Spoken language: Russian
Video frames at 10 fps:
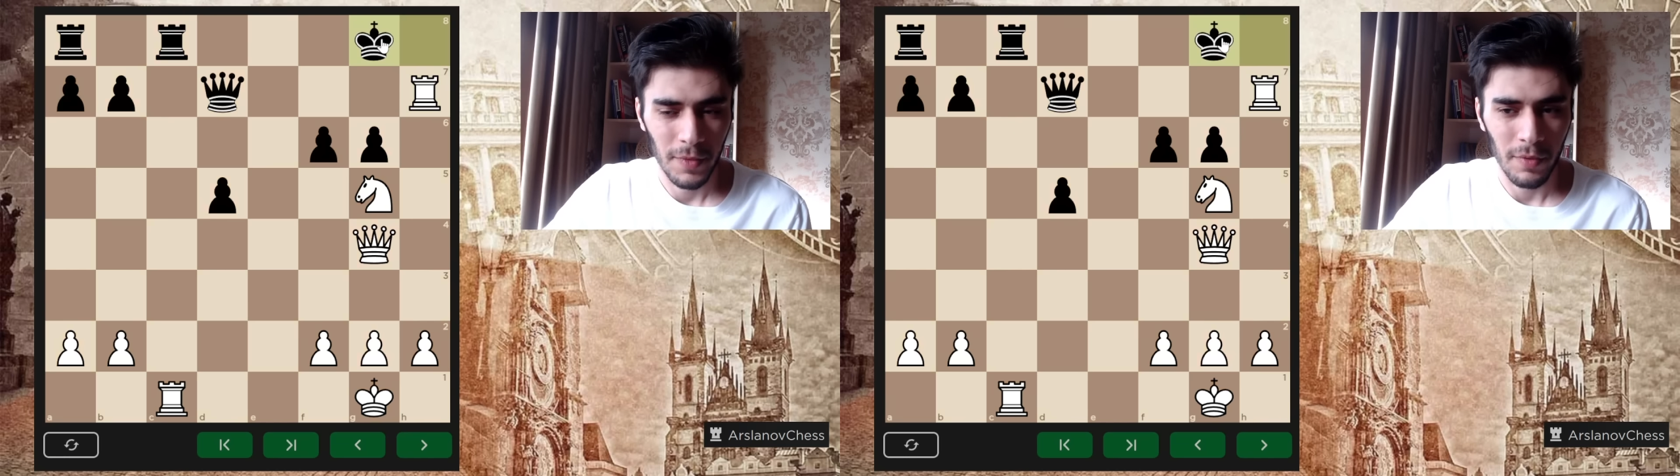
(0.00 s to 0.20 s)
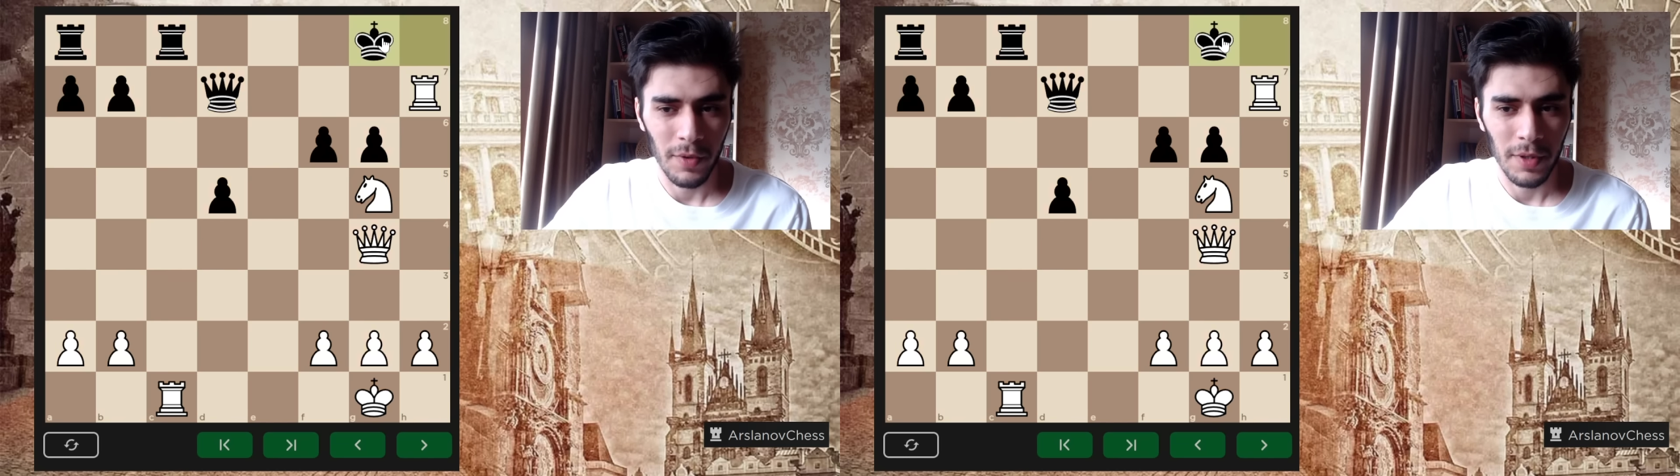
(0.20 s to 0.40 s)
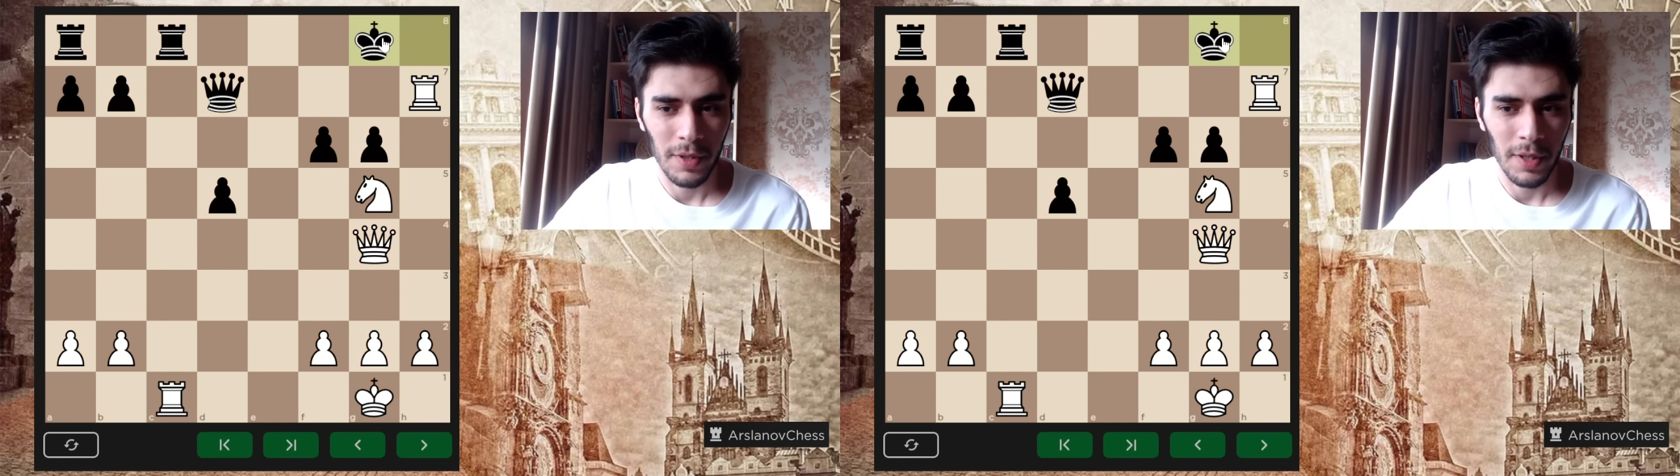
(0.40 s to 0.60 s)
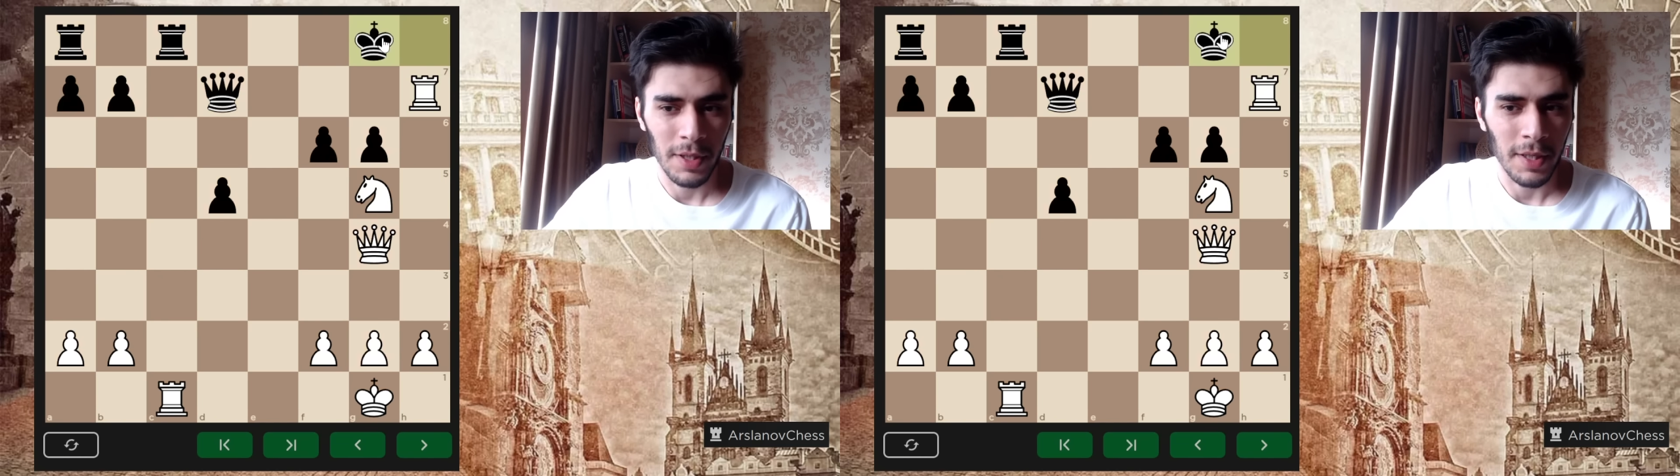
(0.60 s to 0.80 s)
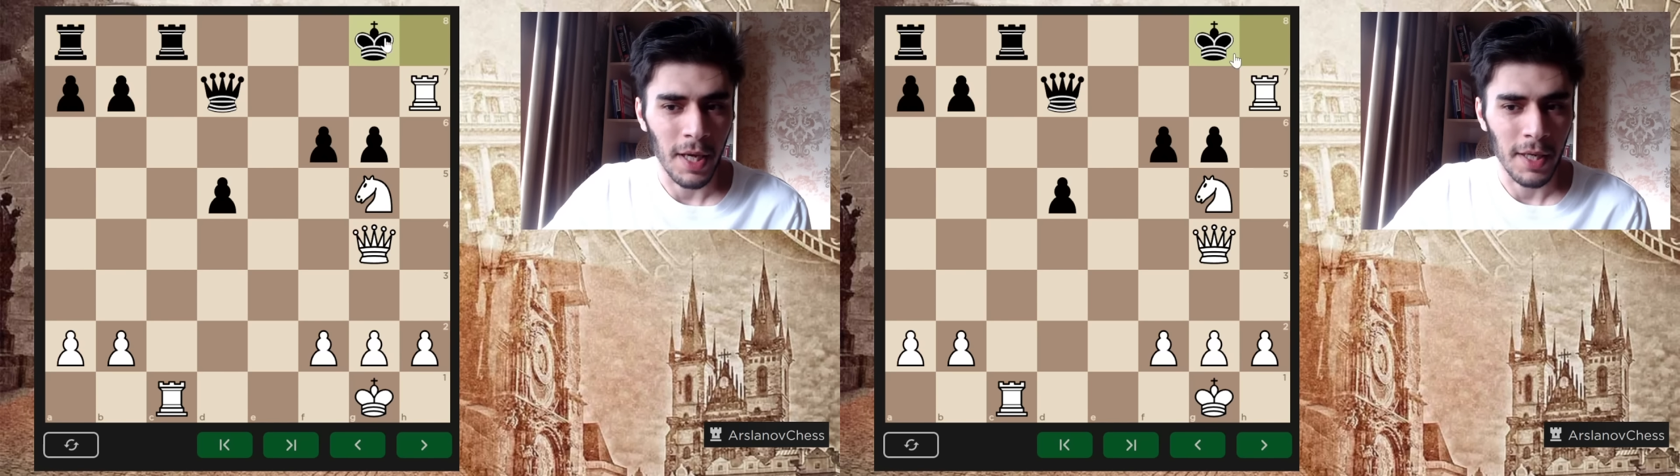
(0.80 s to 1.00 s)
Вот. И
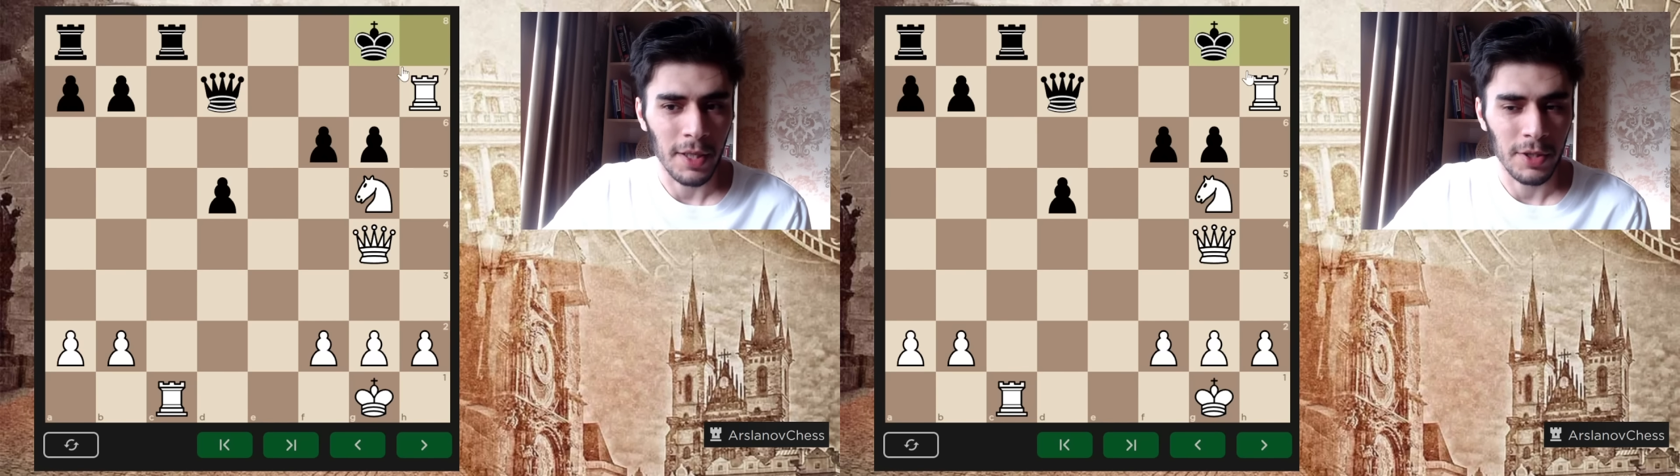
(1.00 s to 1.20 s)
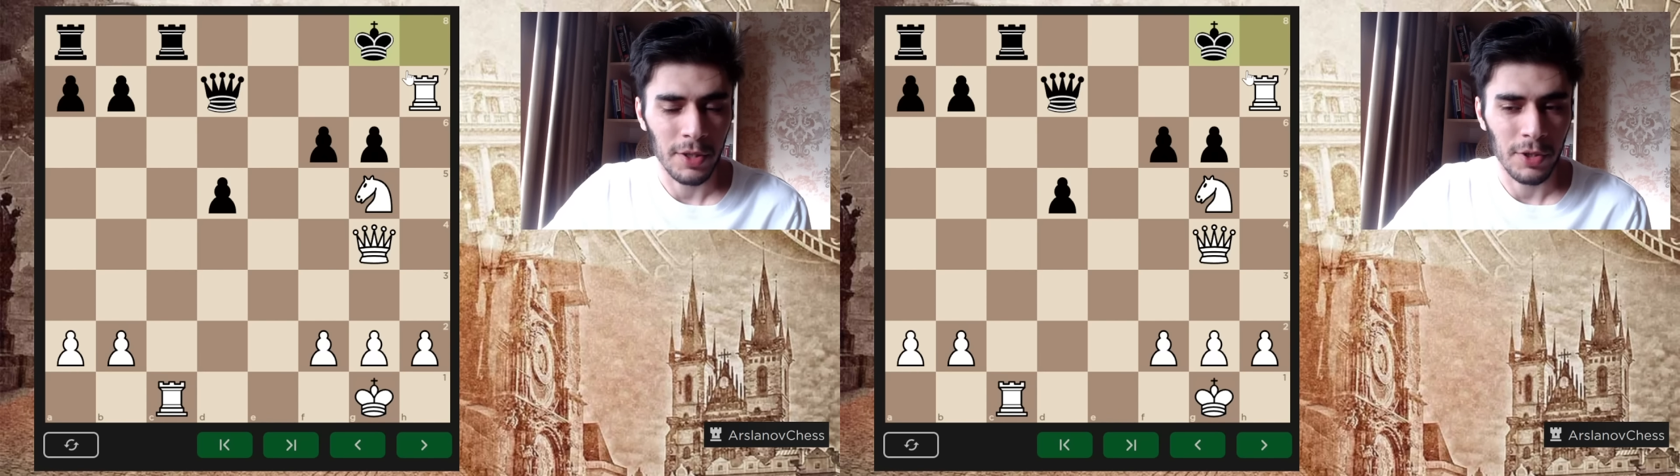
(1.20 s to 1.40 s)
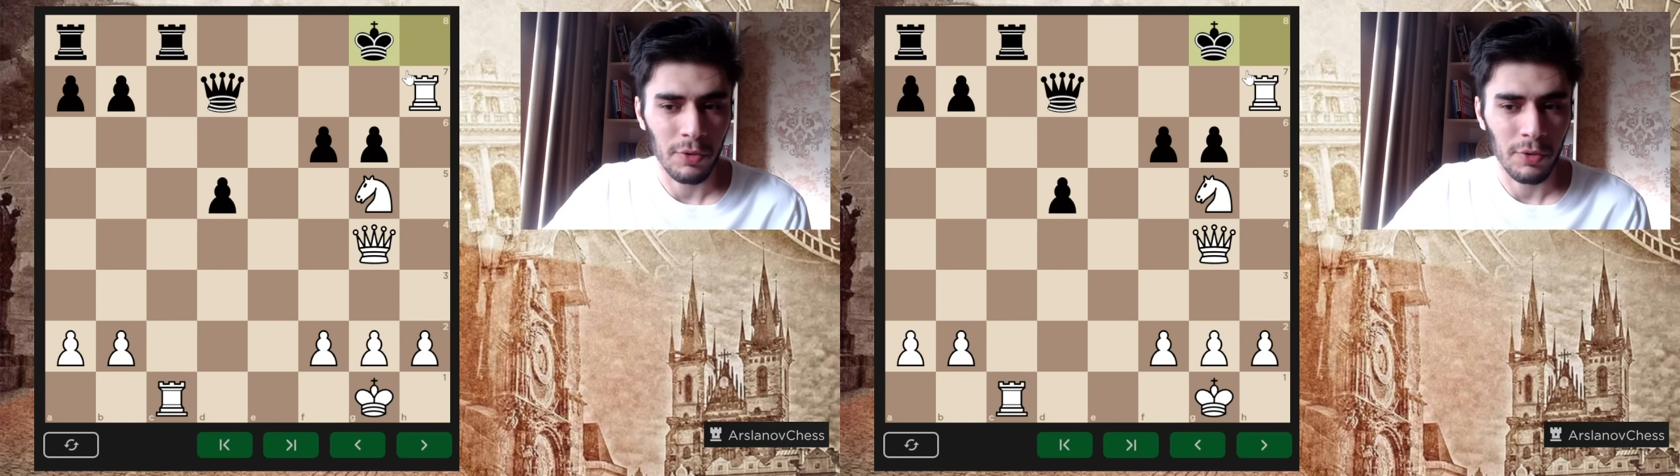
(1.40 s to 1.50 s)
тогда кажется,